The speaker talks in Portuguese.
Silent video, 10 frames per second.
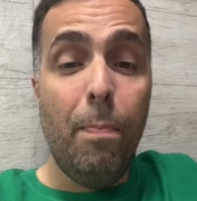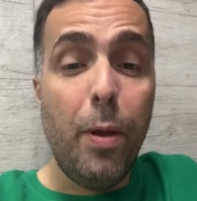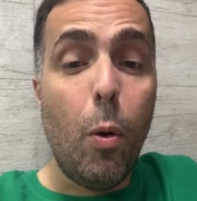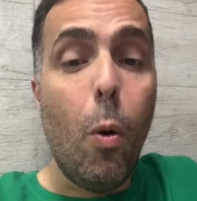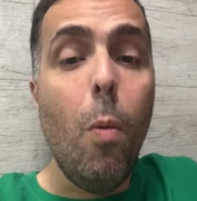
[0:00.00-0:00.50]

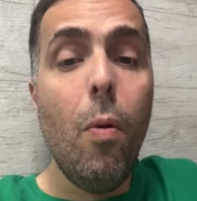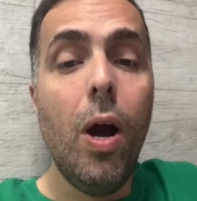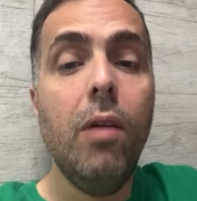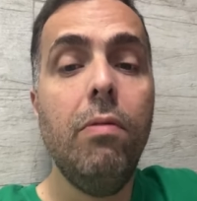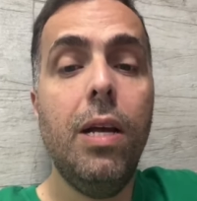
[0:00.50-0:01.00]
de como
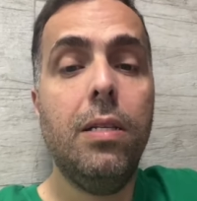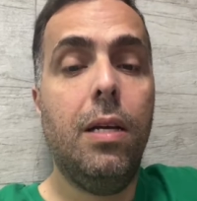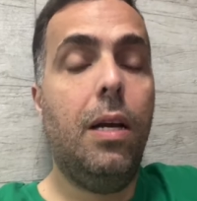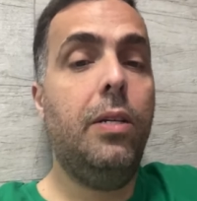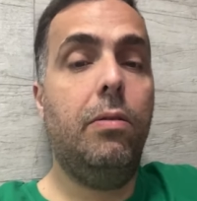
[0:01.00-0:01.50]
é ruim
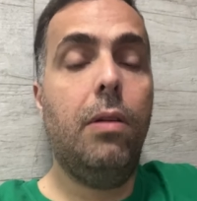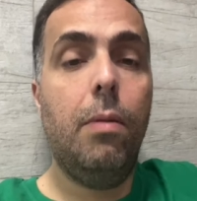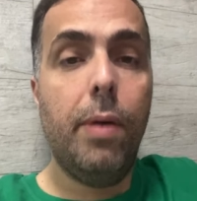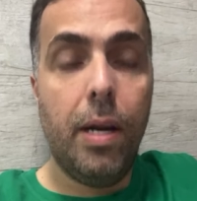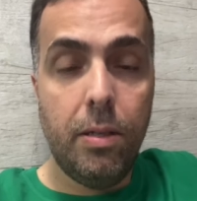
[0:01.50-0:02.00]
essa questão da
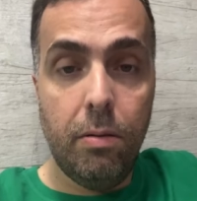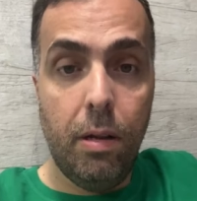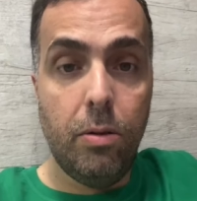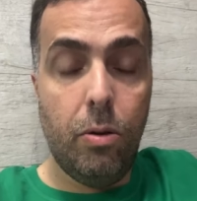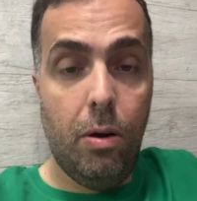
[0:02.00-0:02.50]
liberação
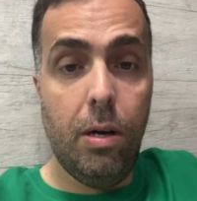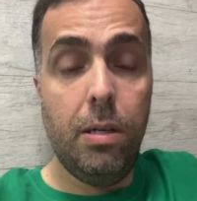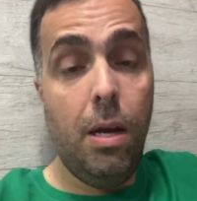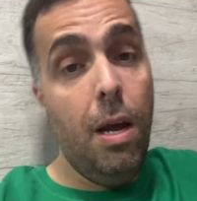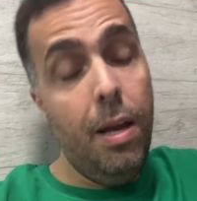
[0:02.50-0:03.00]
das
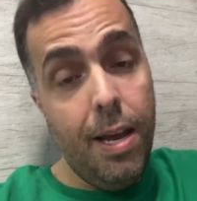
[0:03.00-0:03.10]
drogas.